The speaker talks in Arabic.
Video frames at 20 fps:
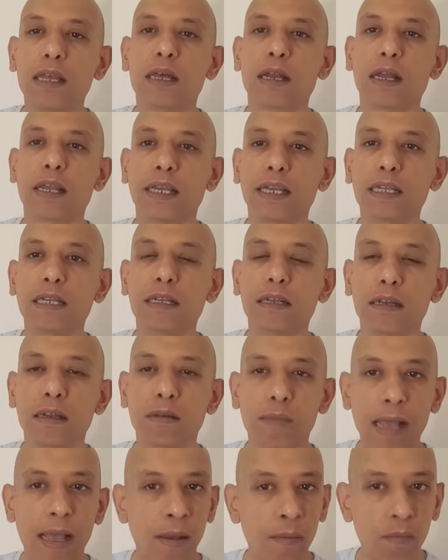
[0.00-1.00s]
رايحين
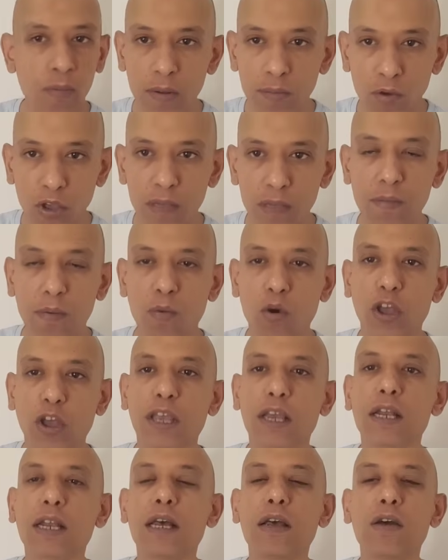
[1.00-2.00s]
لمهمه
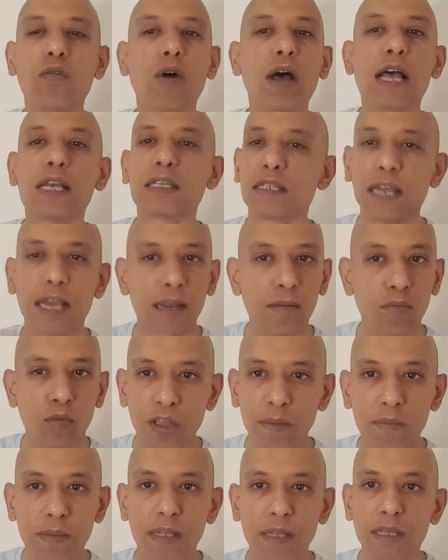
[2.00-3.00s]
معينه واثناء المهمه